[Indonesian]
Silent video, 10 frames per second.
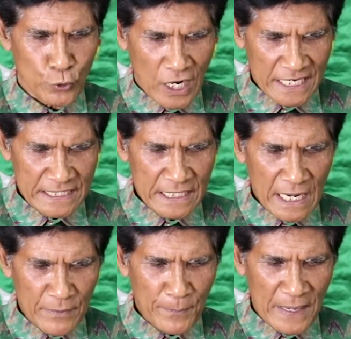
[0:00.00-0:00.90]
Doa ini
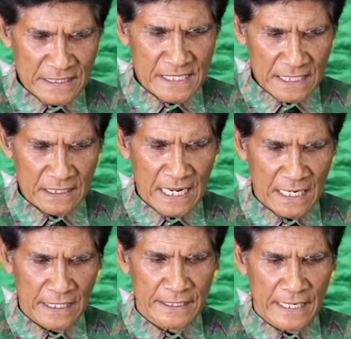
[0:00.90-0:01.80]
kami panjatkan
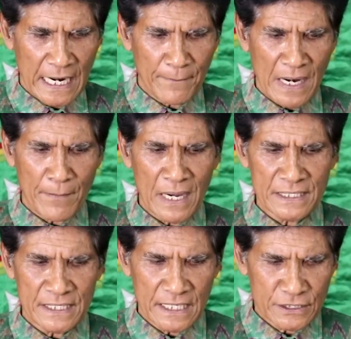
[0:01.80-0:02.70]
hanya di dalam
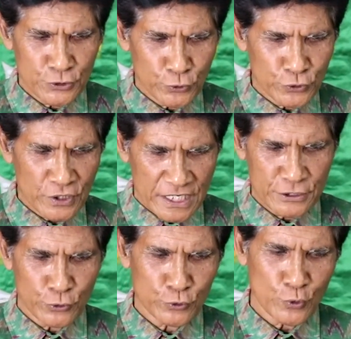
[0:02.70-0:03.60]
nama Yesus
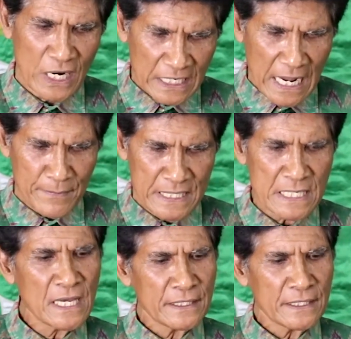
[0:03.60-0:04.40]
Kristus Tuhan kami